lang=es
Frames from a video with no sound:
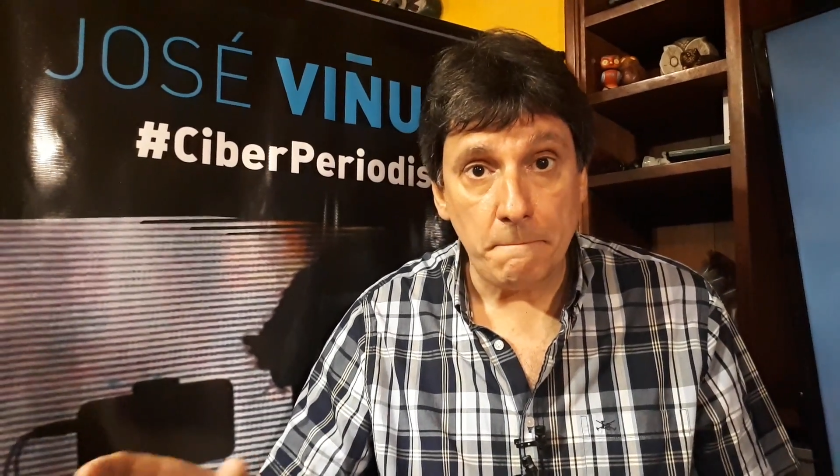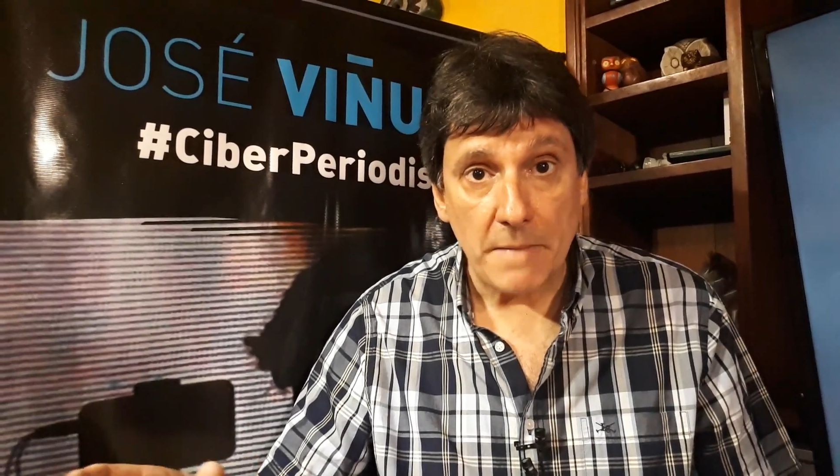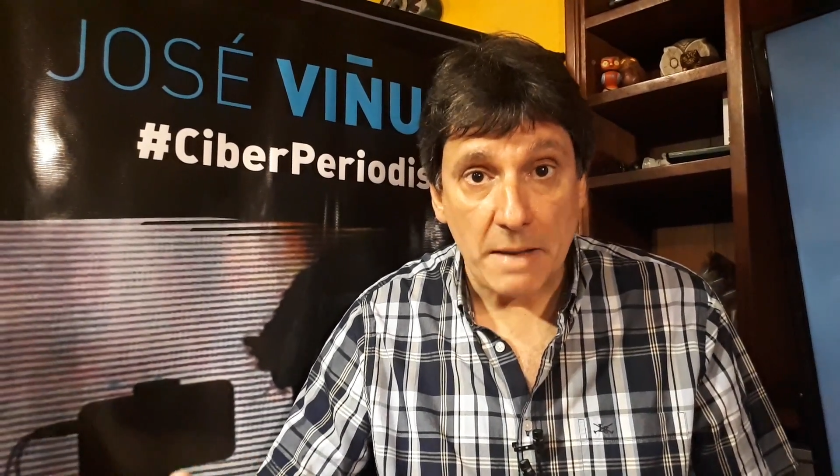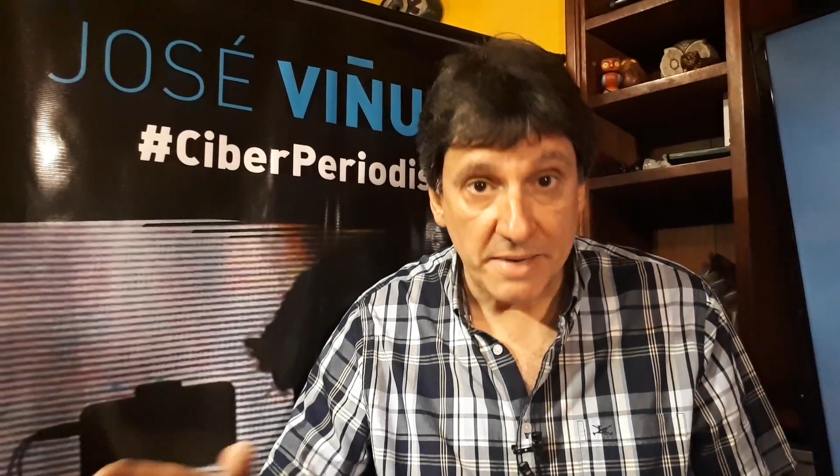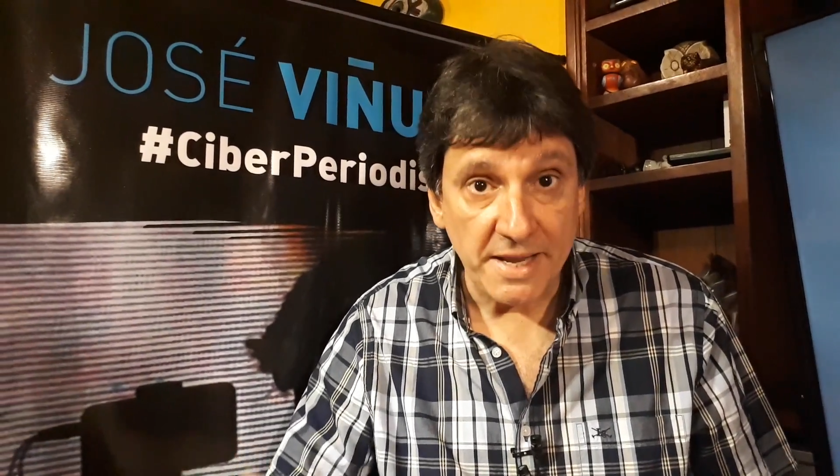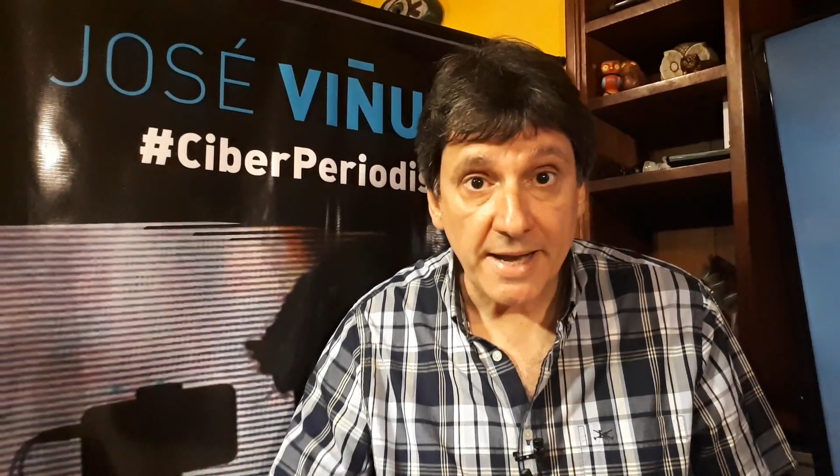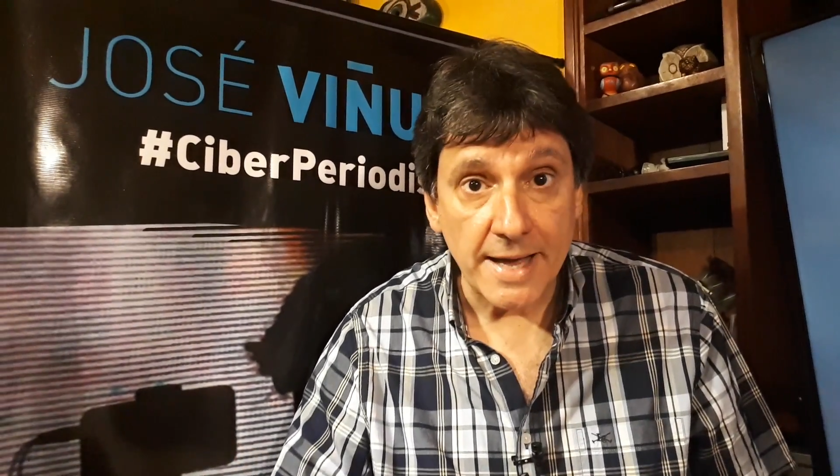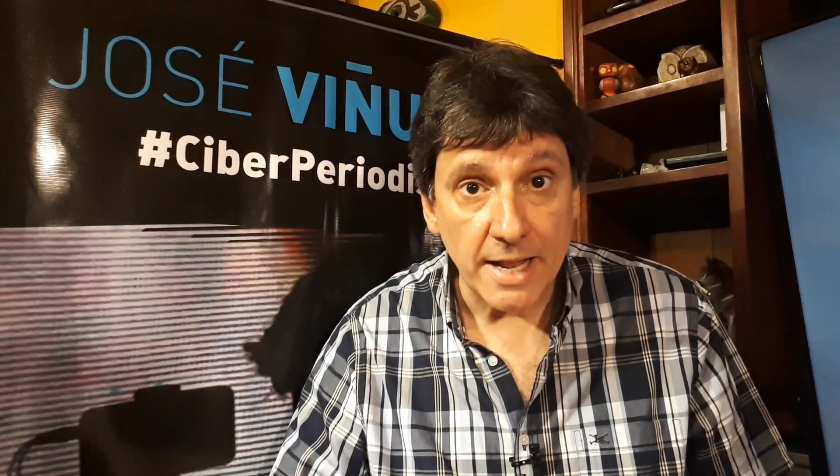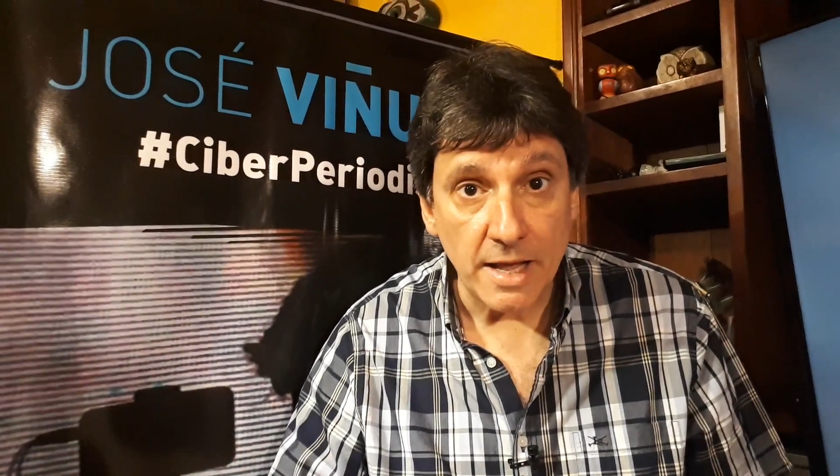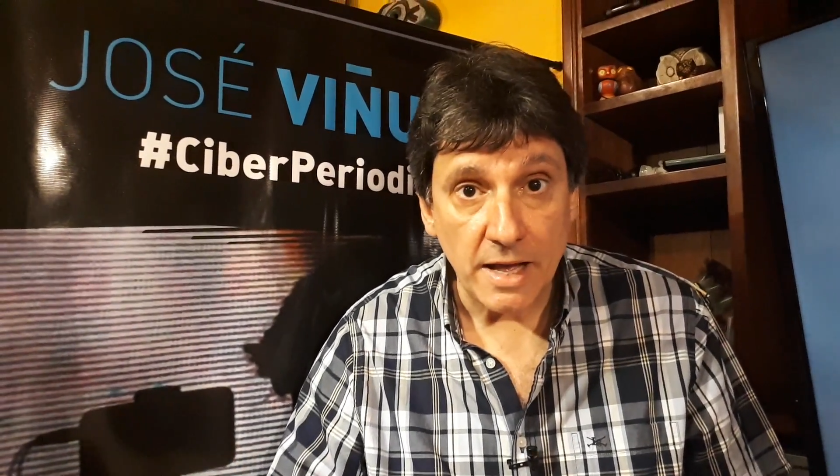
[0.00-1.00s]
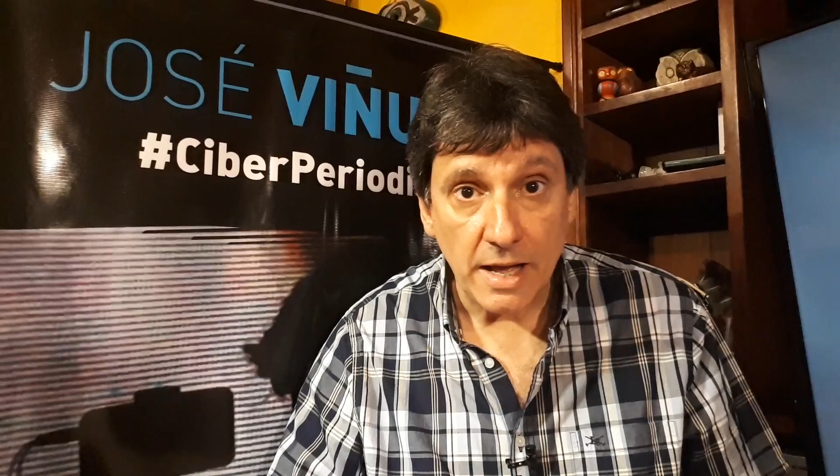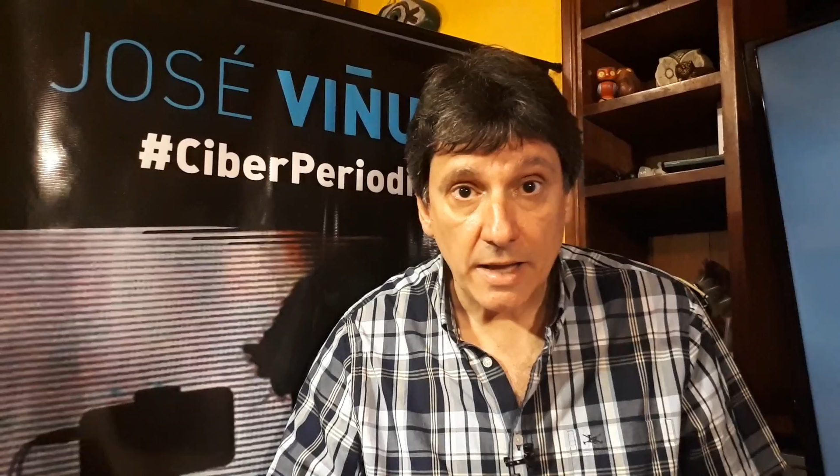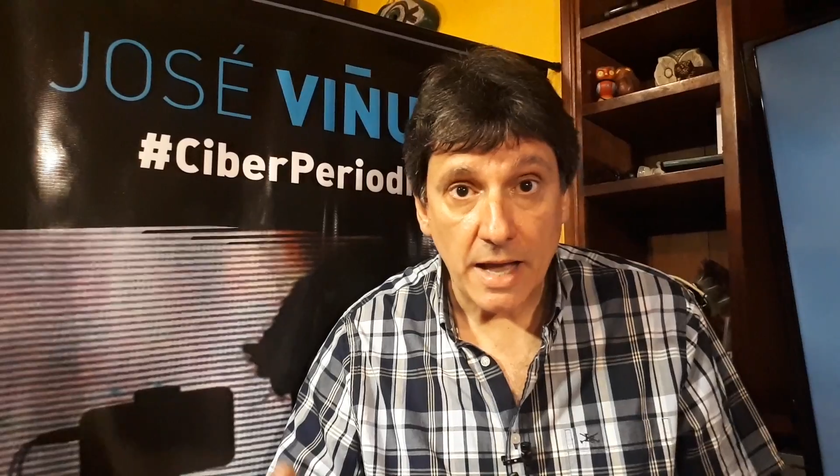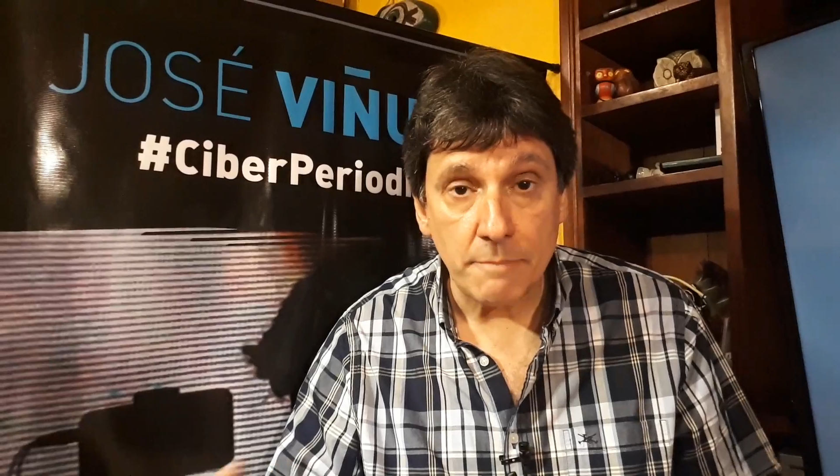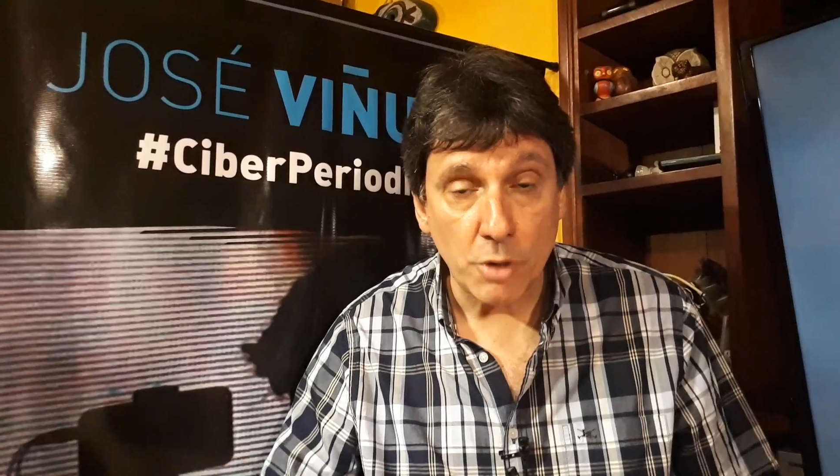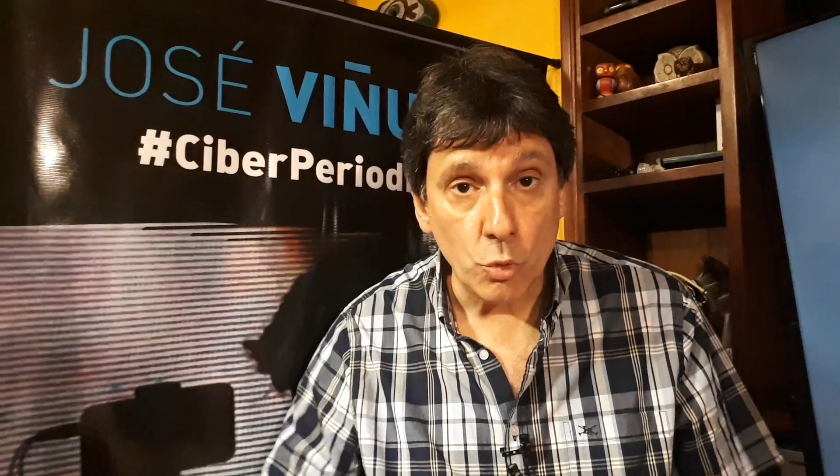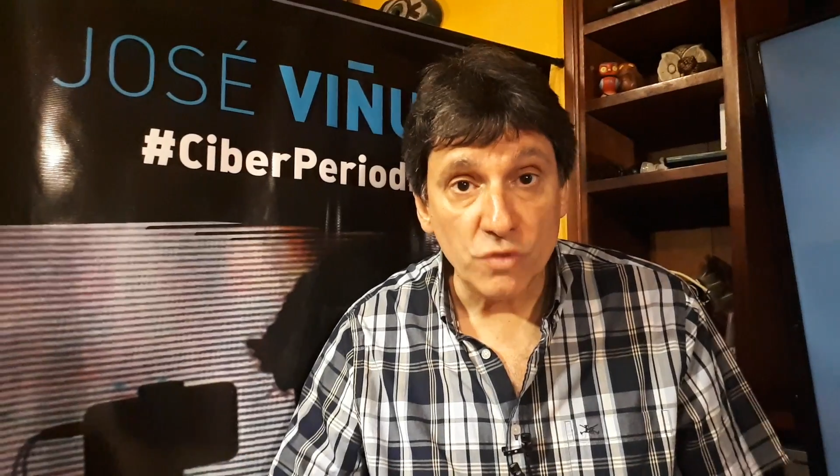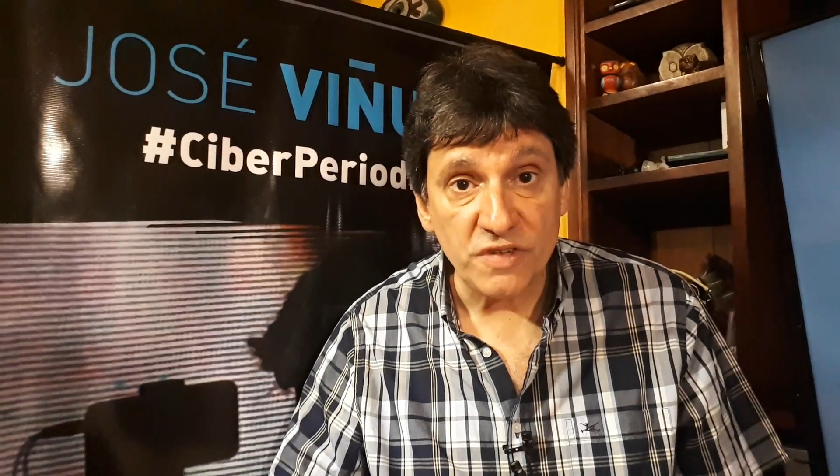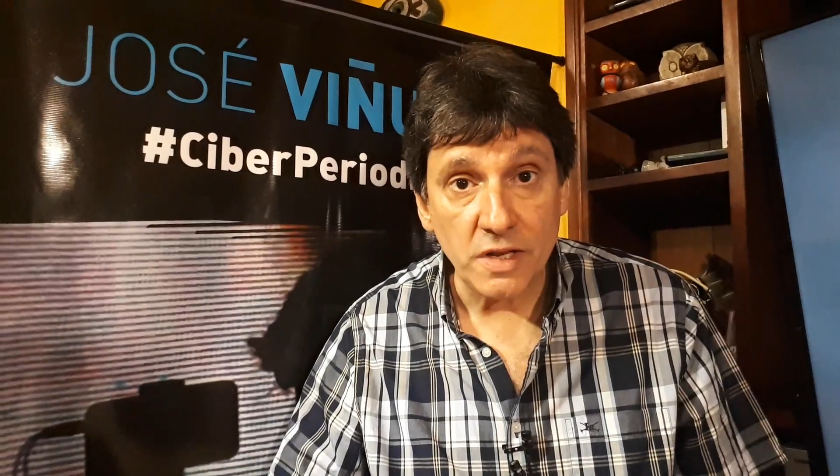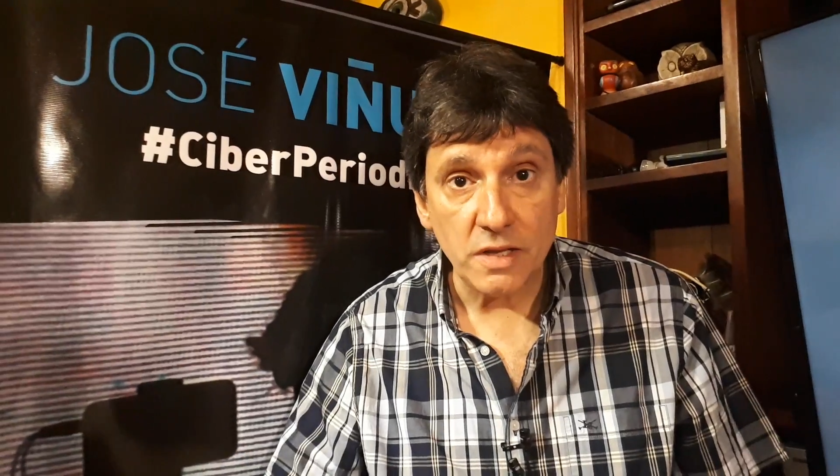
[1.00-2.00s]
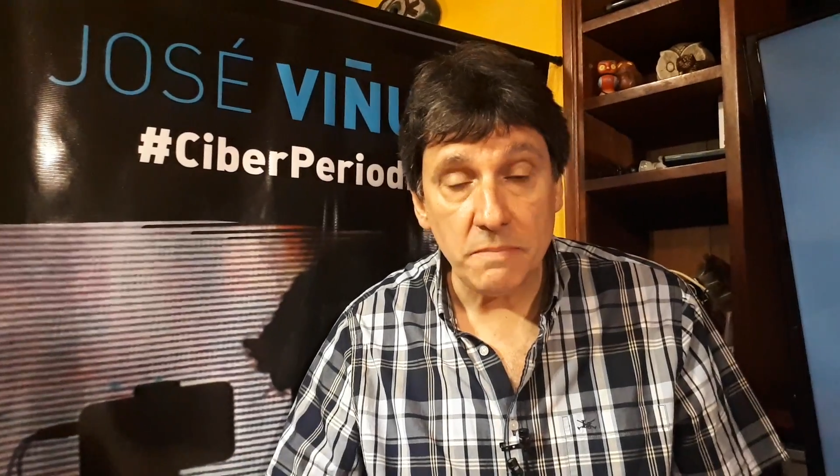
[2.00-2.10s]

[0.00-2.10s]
a manejarla, a producir